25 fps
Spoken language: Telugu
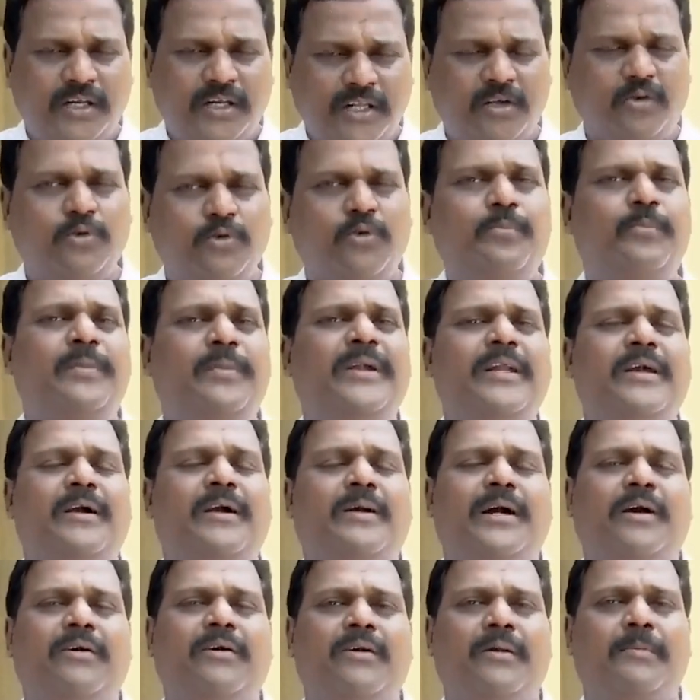నీ గుడ్
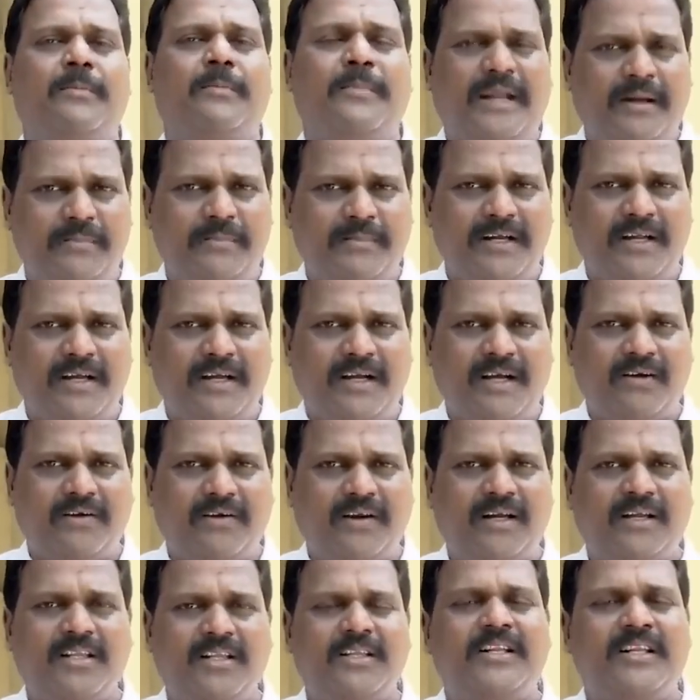మీడియా కావాలా బ్యాడ్ మీడియా
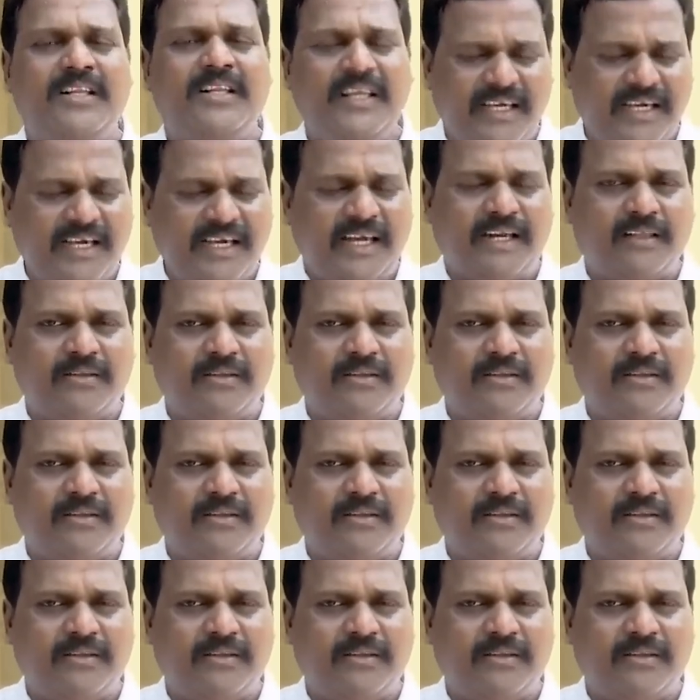కావాలనేది నీకే